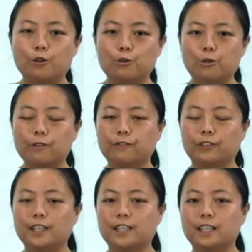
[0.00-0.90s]
说
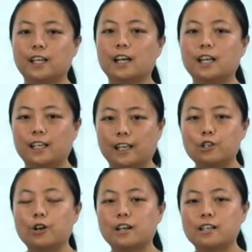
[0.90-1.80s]
服了一个
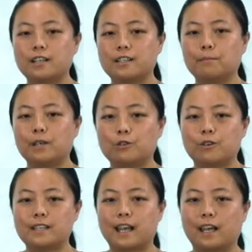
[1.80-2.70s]
临床神经病
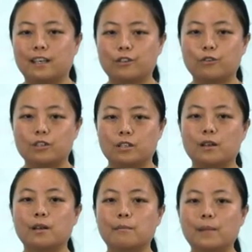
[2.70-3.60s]
学家，也就是
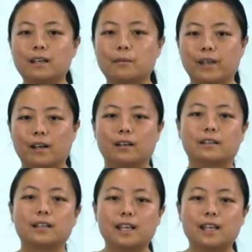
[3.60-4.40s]
贝克梅尔，